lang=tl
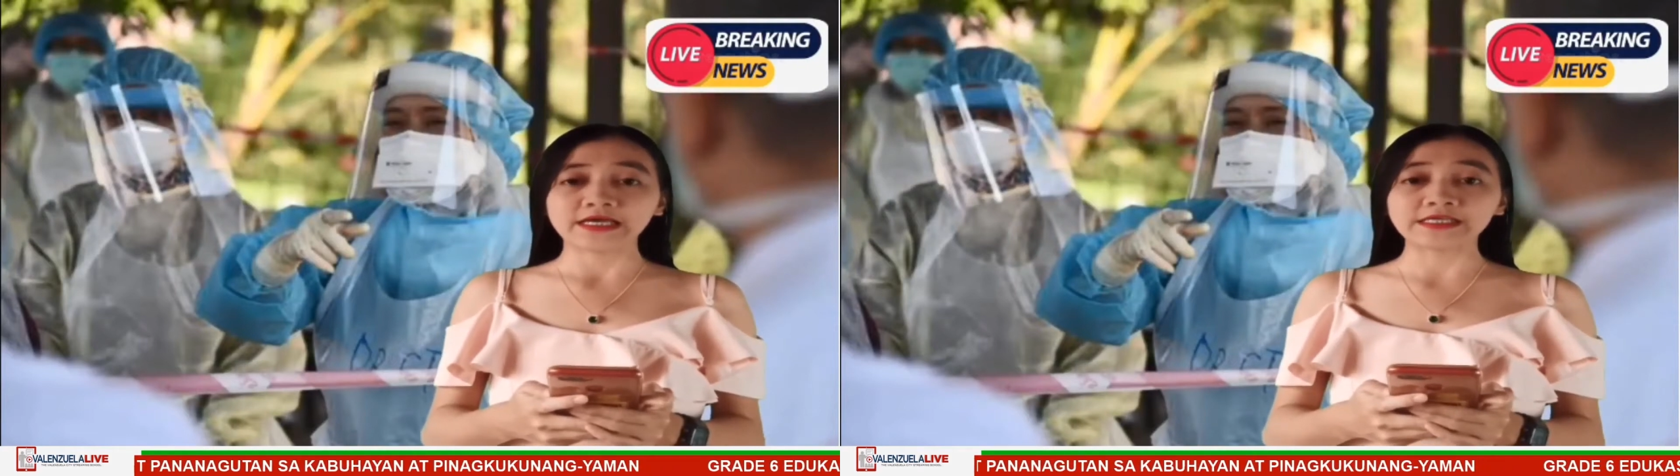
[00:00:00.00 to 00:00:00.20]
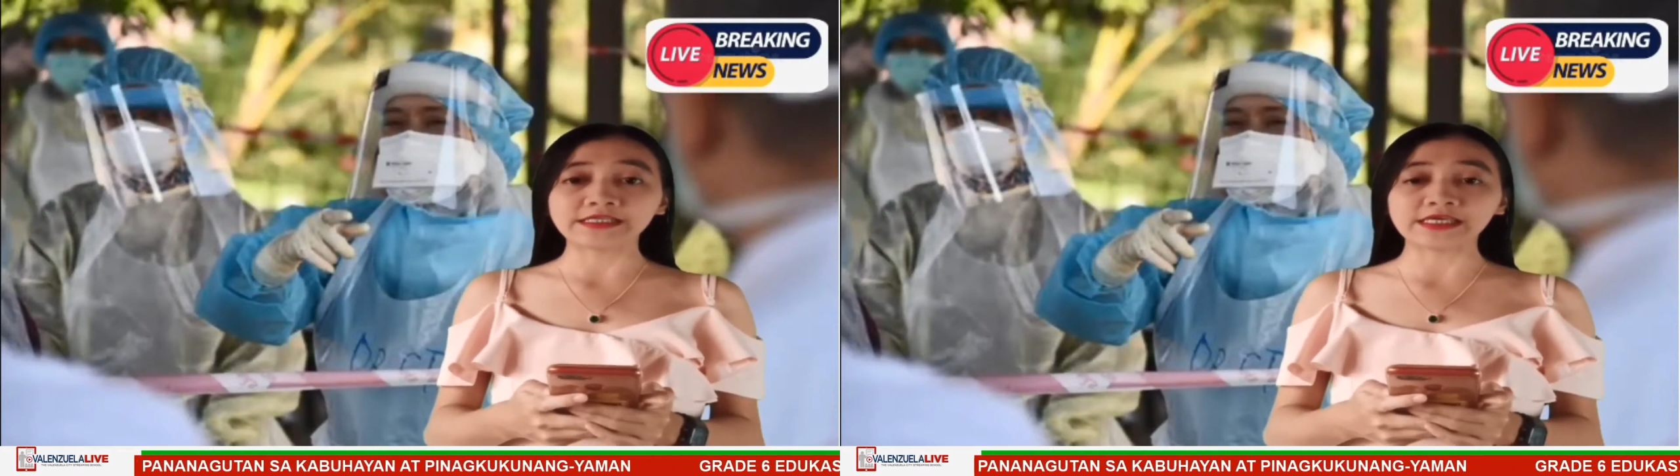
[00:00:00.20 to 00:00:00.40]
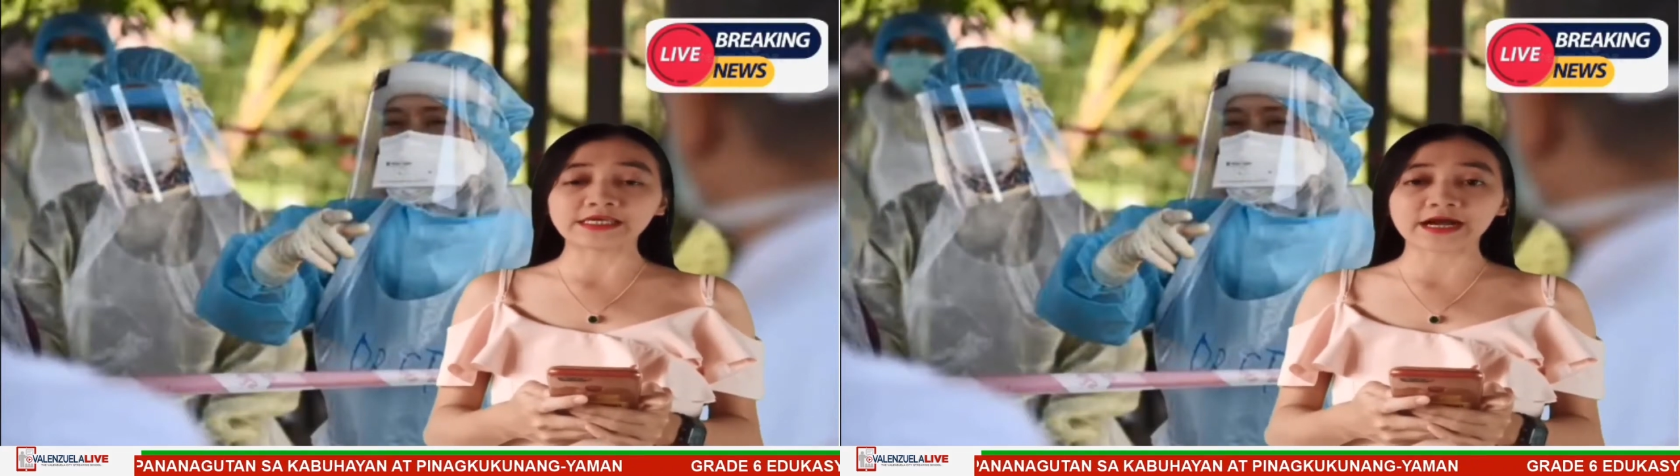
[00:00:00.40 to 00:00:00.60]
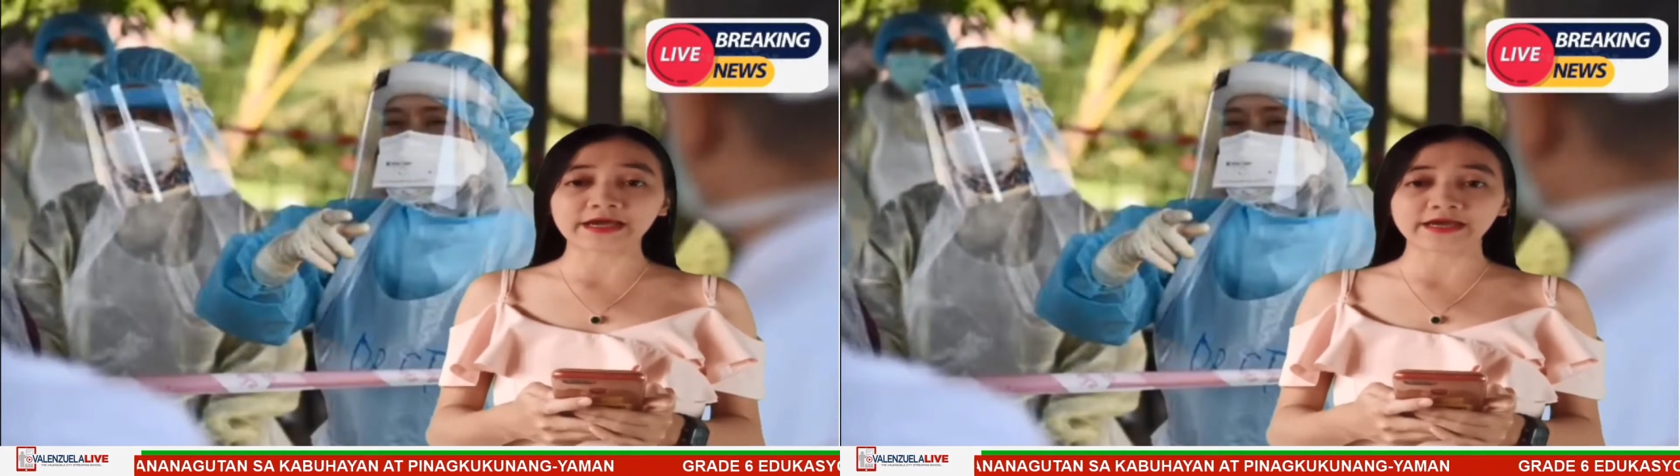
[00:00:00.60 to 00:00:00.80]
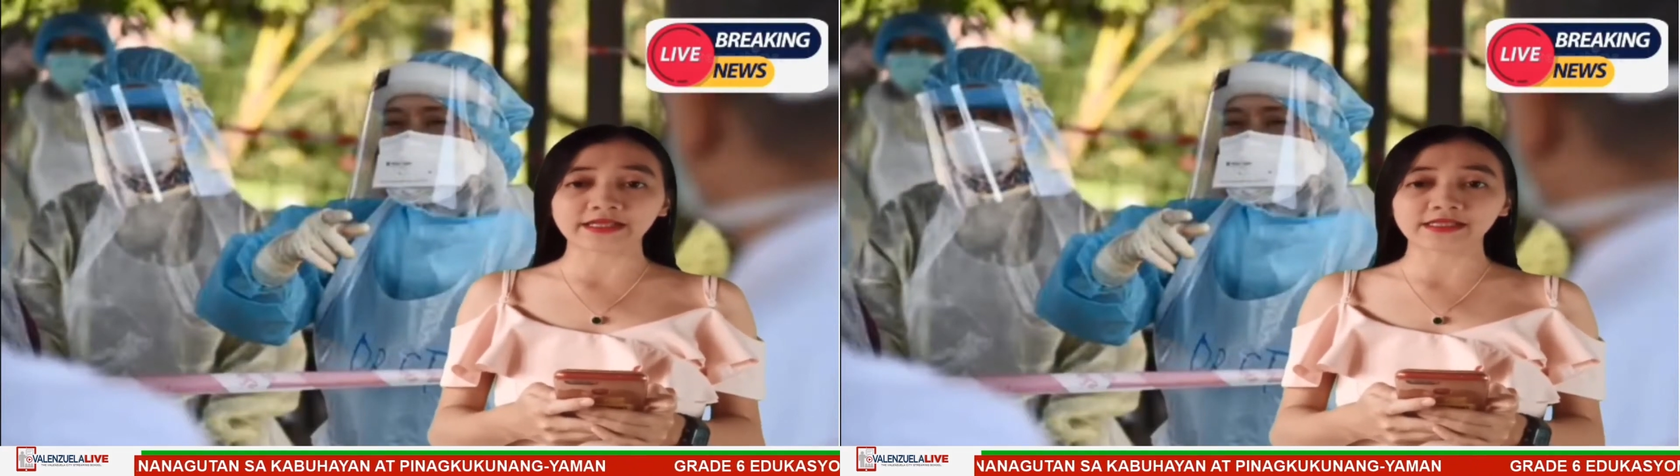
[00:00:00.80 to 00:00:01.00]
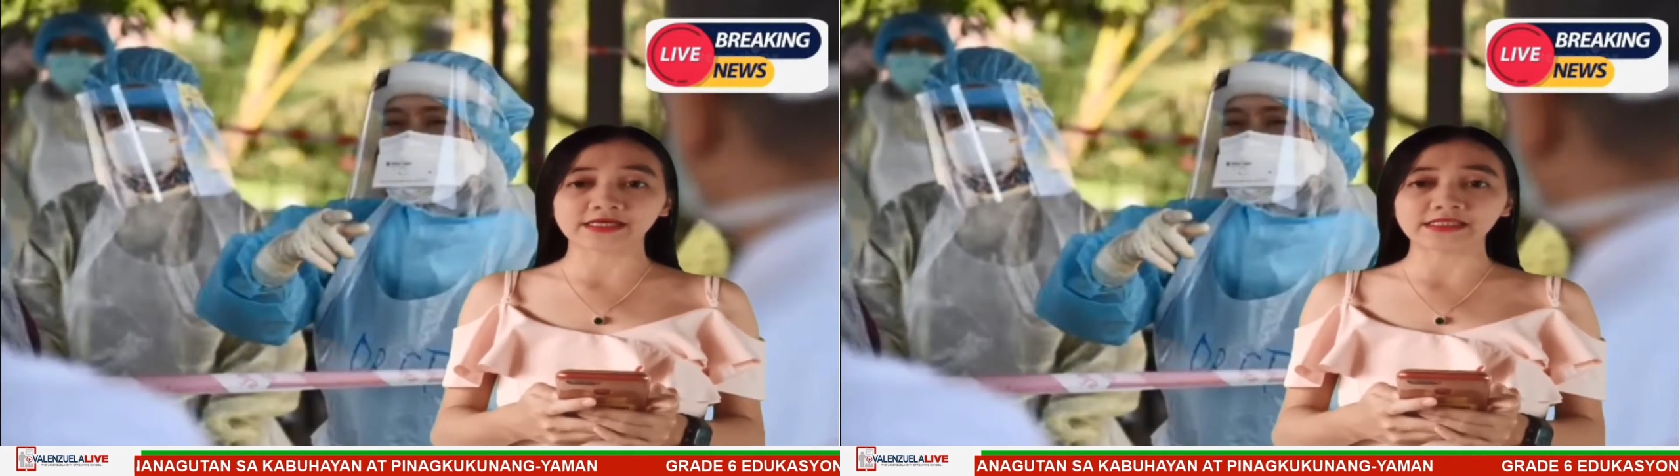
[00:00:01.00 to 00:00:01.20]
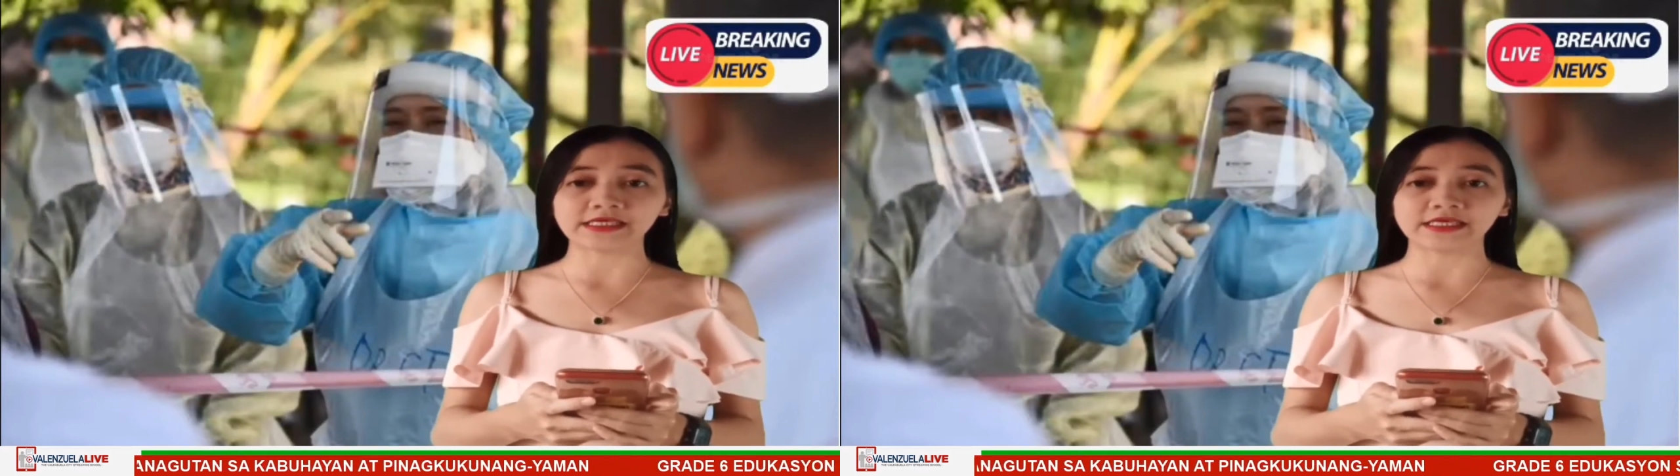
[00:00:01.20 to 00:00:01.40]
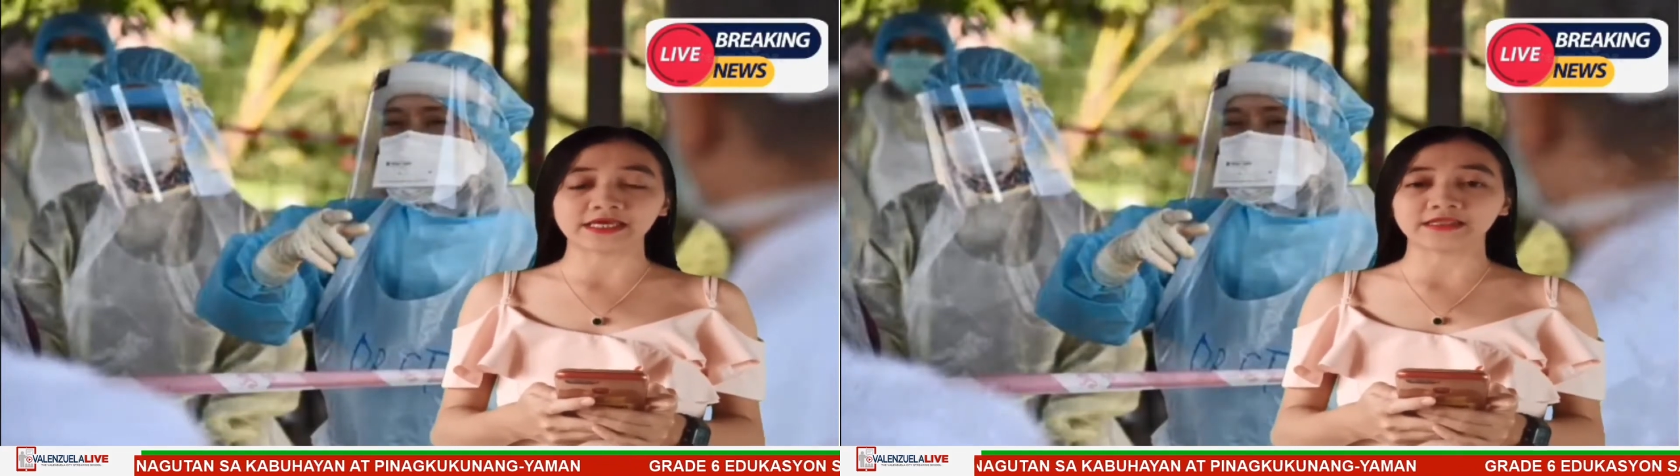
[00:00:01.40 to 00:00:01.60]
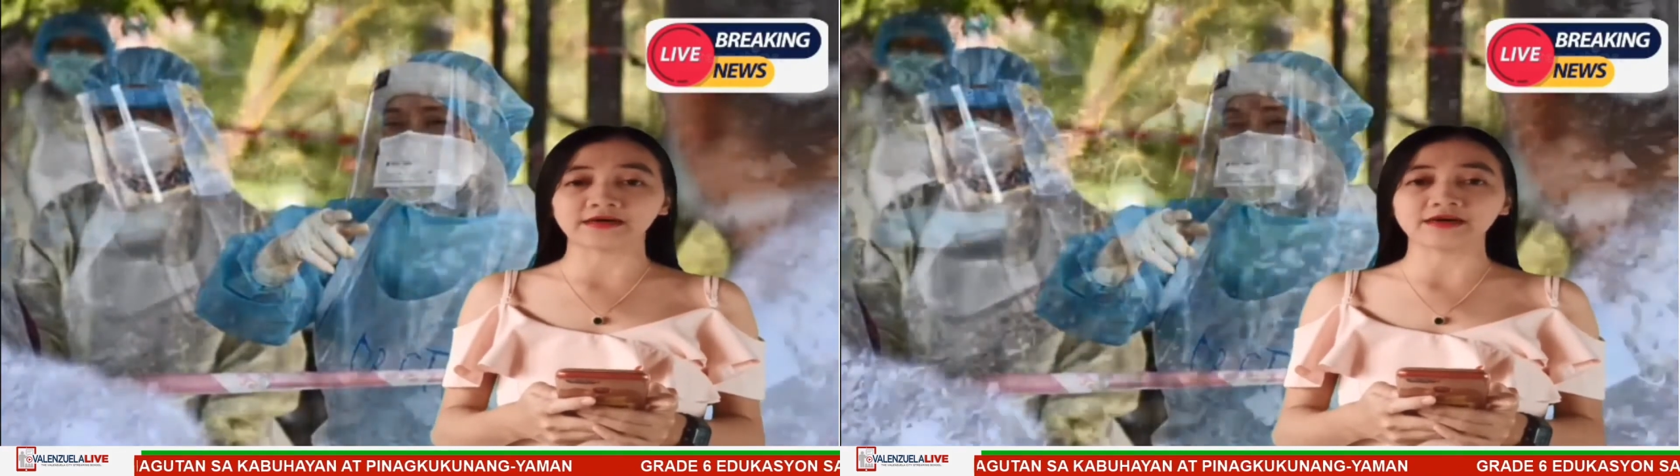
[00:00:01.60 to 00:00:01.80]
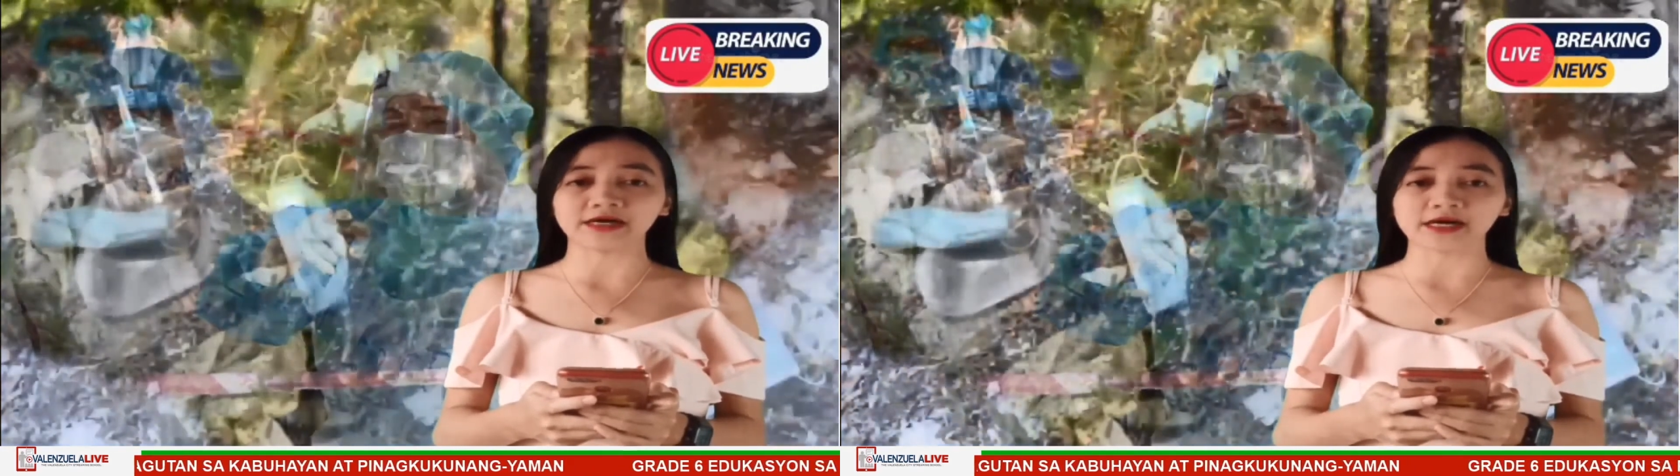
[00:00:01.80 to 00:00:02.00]
Hinihikayat ng
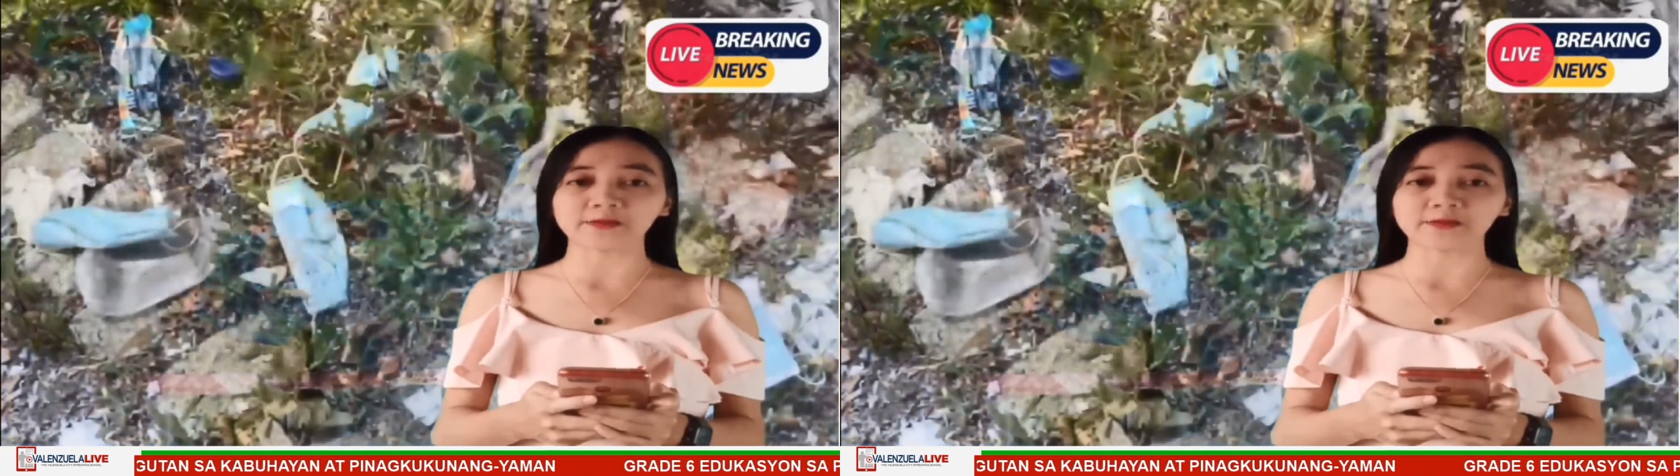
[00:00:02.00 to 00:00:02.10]
DENR